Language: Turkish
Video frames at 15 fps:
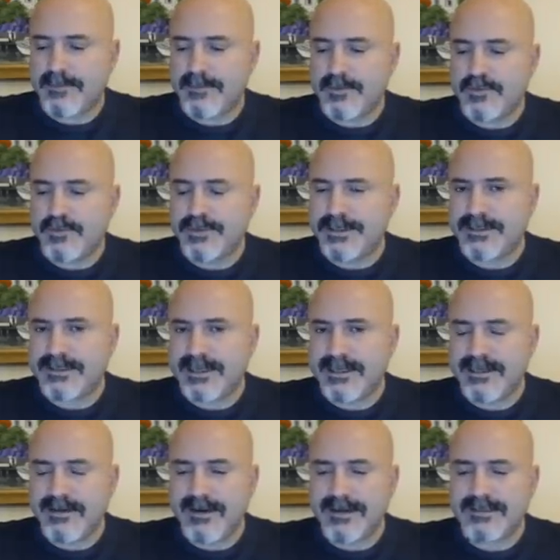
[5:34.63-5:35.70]

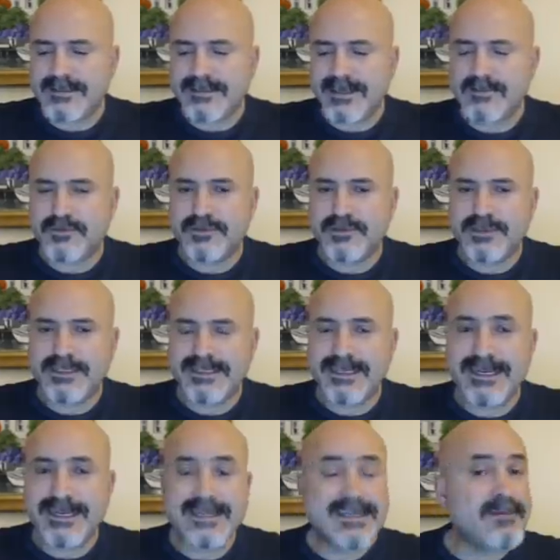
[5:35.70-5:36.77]
Yunanistan'da varsa Türkiye'de
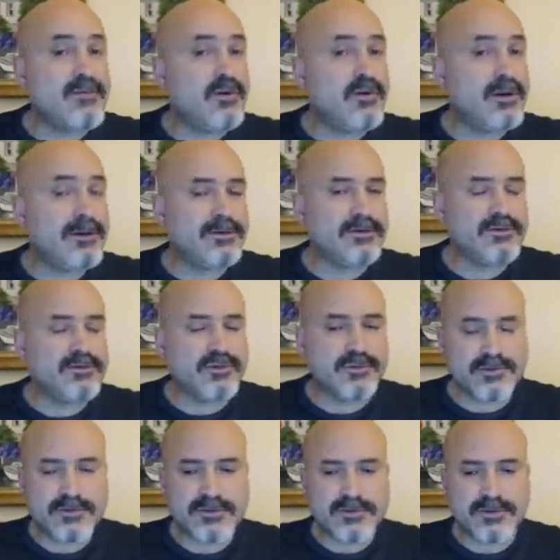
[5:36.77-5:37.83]
neden böyle bir durum
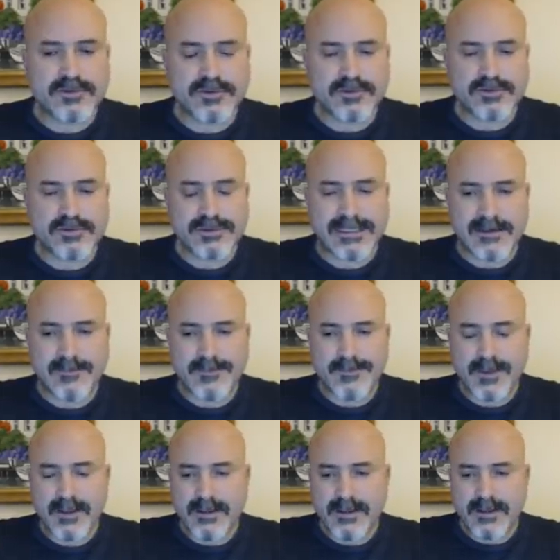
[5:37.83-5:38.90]
söz konusu değil?
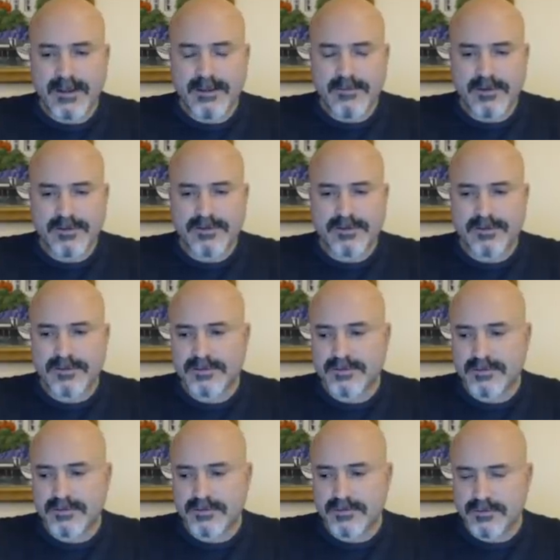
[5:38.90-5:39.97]
E, biliyorsunuz
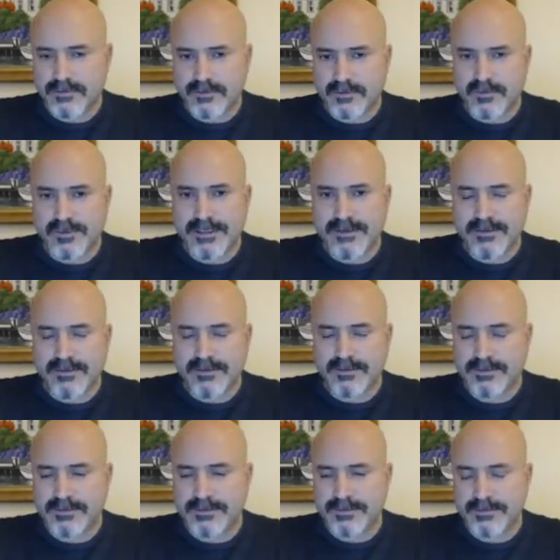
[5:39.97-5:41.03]
kuzey
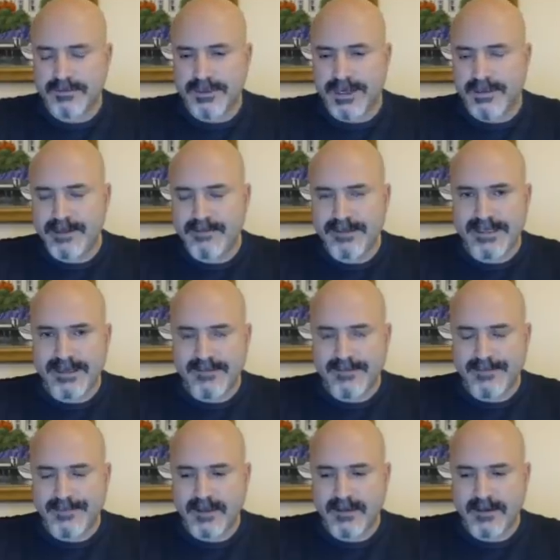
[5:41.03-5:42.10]
e, güneyimizde
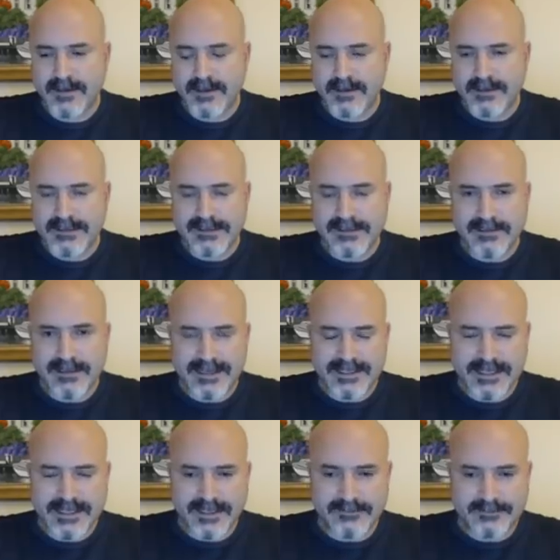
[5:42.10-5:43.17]

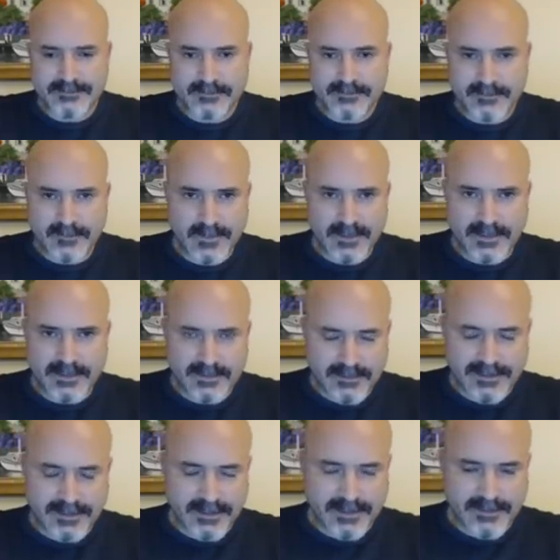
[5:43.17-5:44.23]
yıllarca
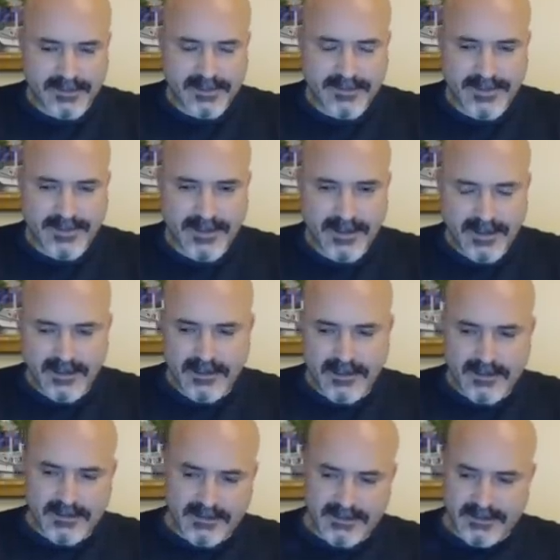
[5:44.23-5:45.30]
dediğimiz gibi
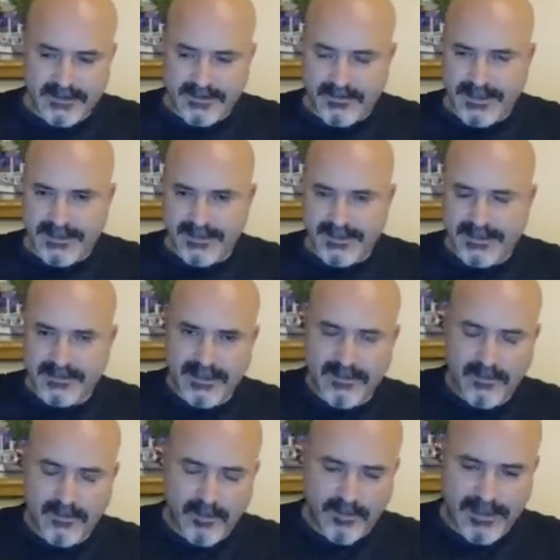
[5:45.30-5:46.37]
e, güneyden atılan
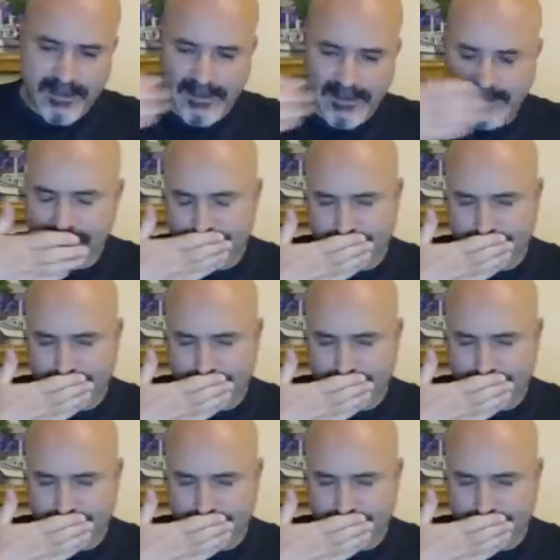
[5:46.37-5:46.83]
bombalarla